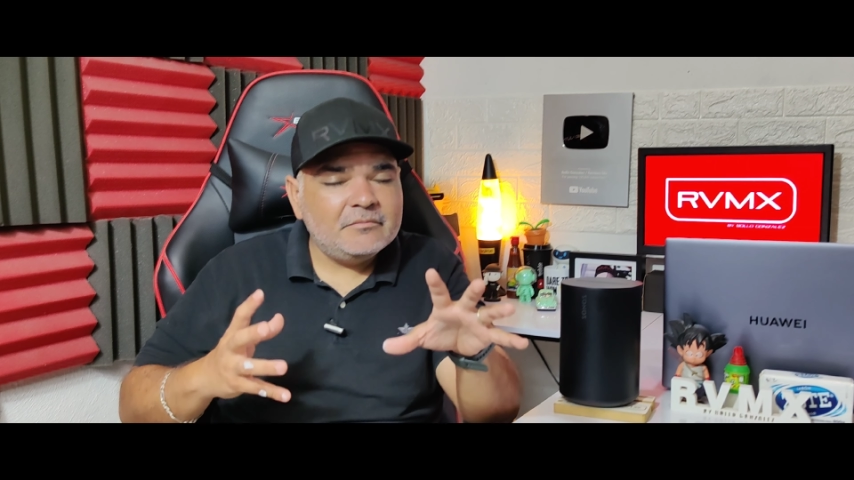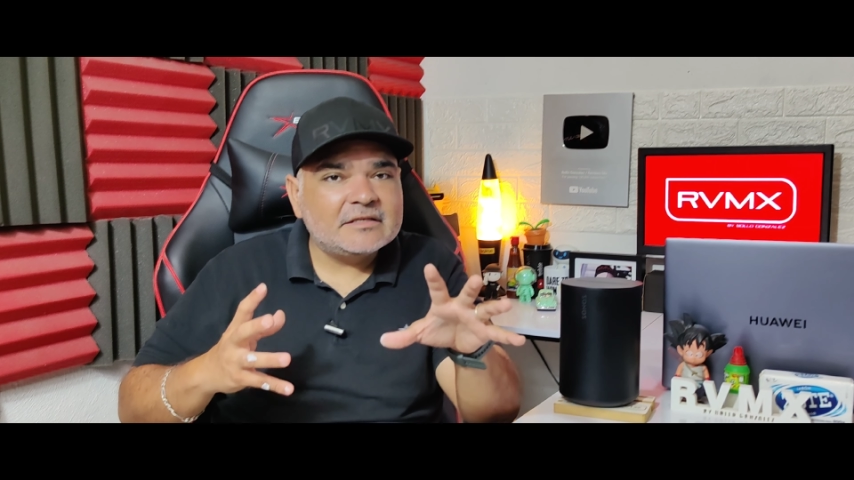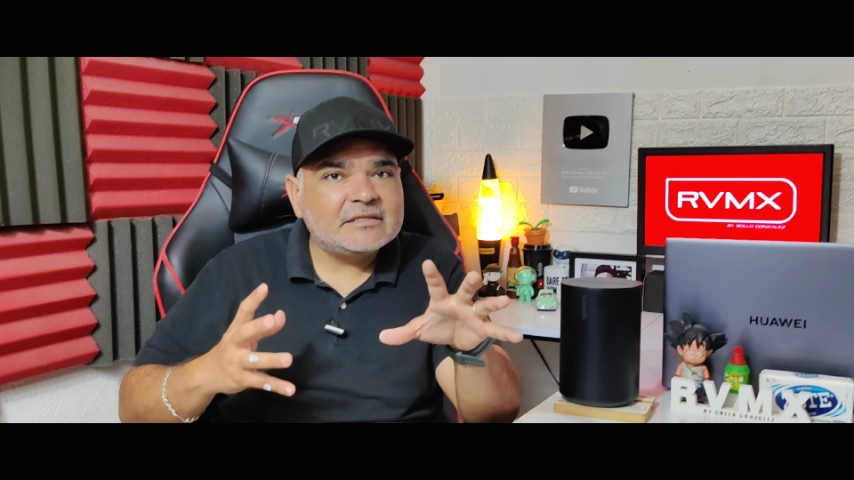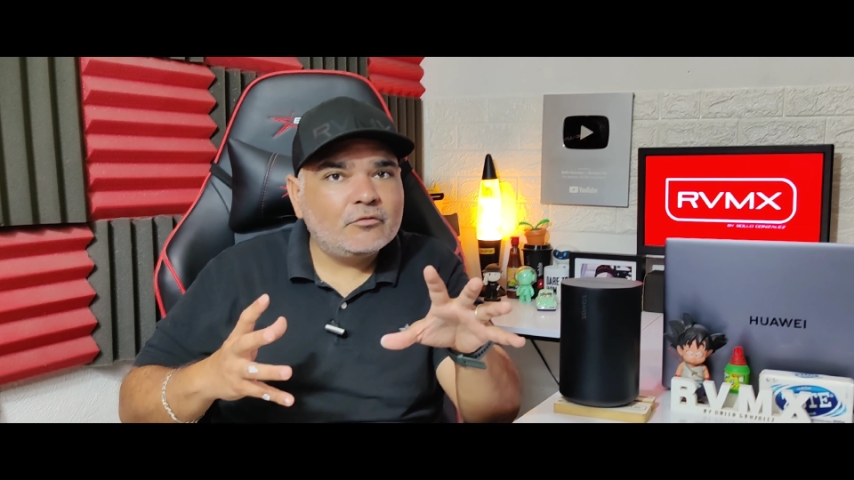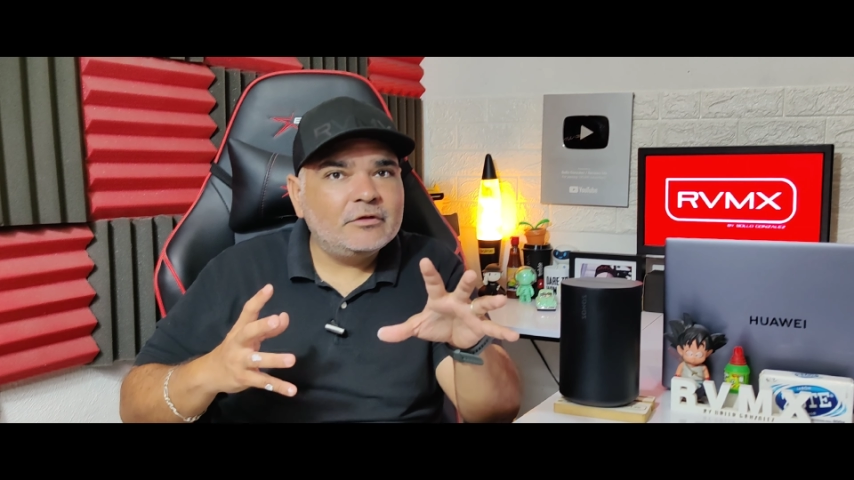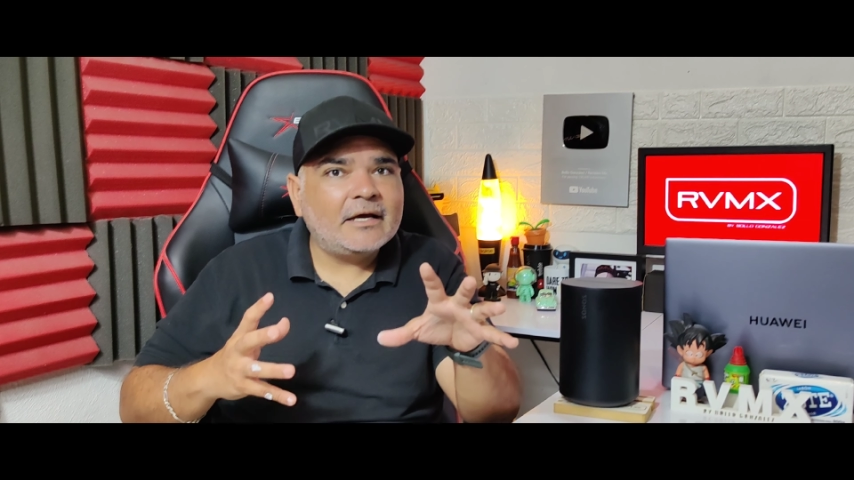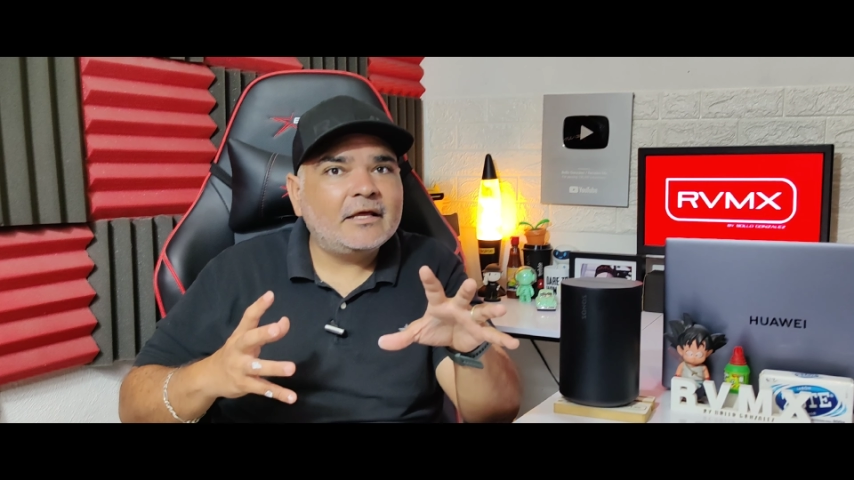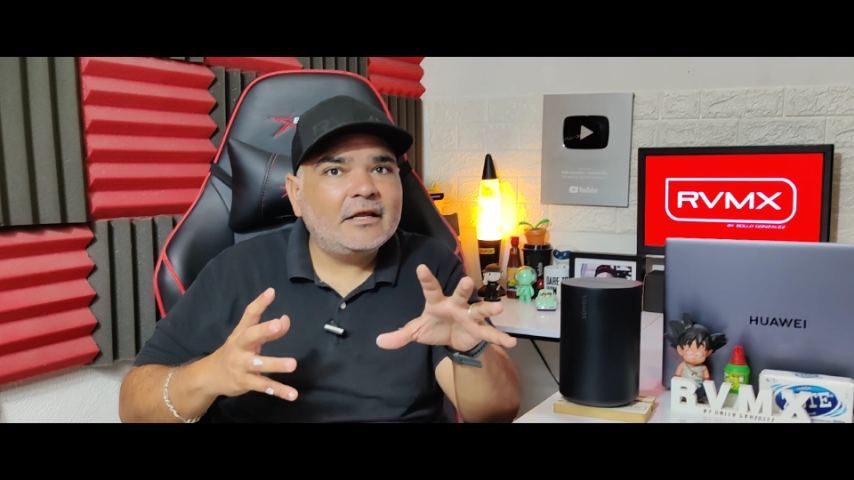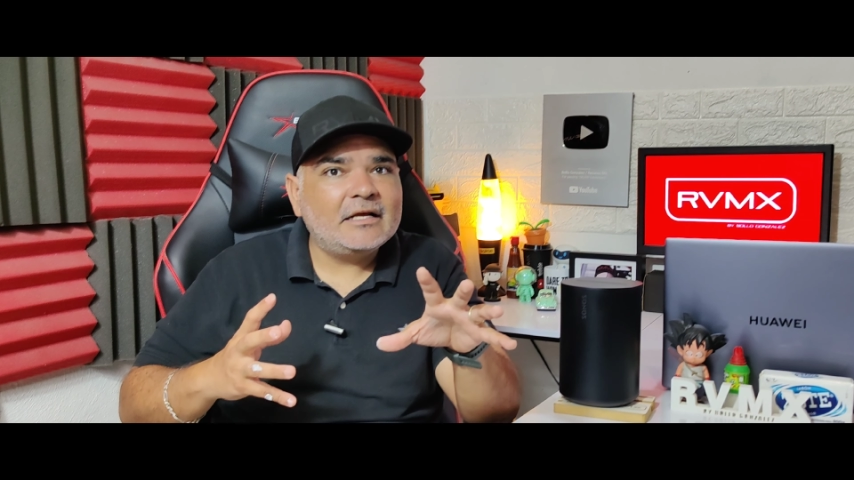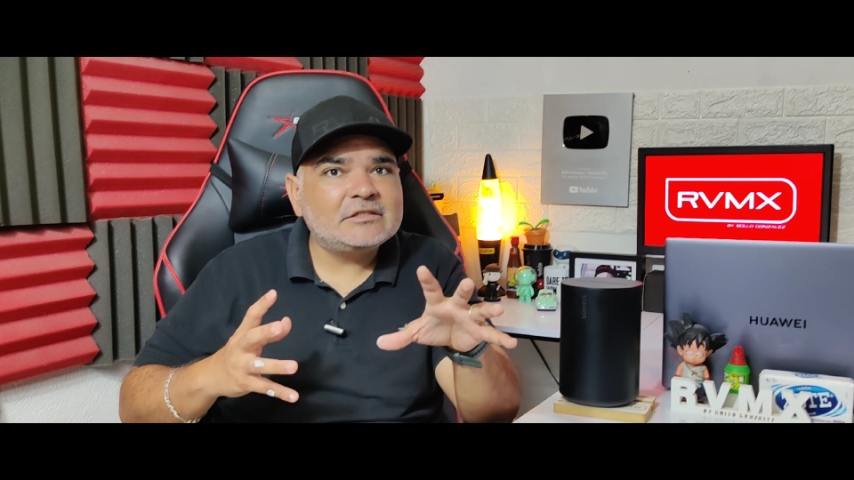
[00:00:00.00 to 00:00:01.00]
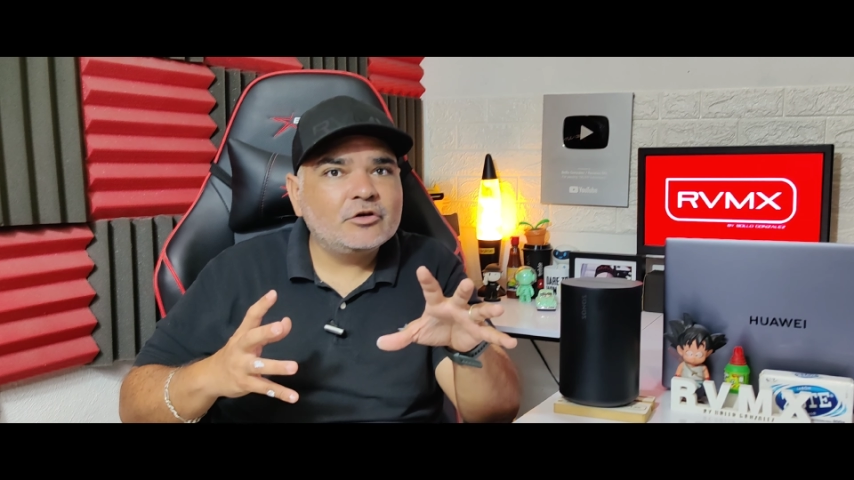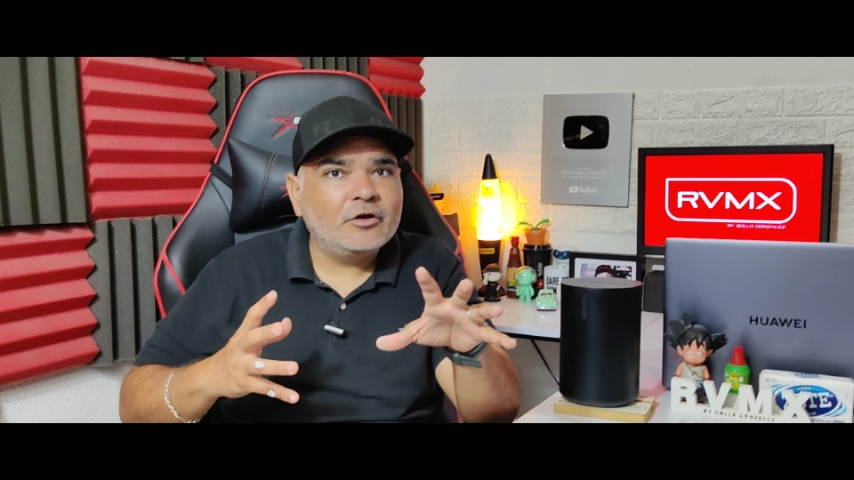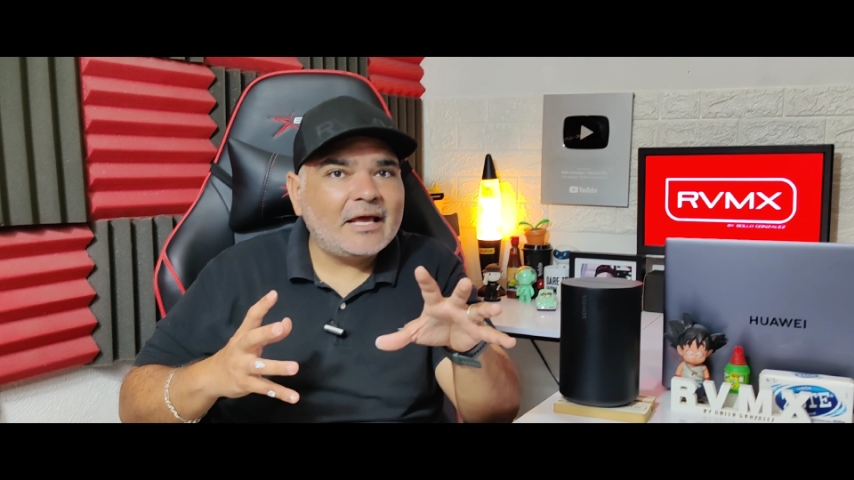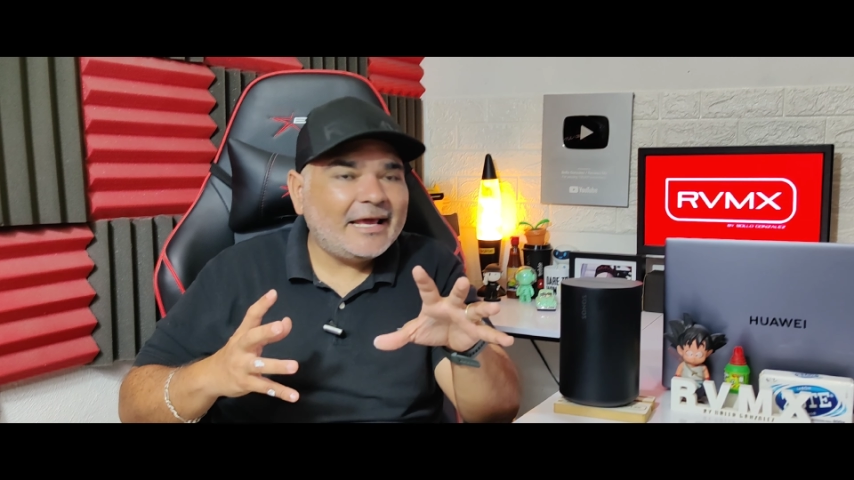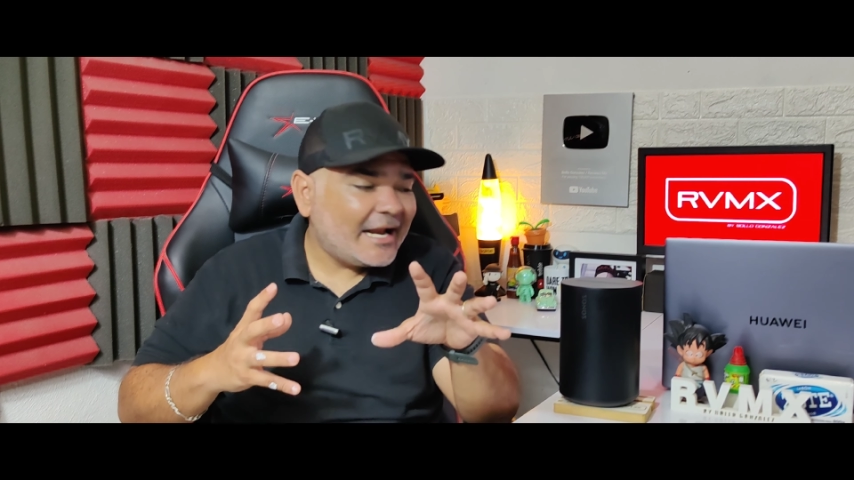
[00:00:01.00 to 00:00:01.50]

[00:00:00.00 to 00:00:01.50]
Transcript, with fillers: bim de segunda generación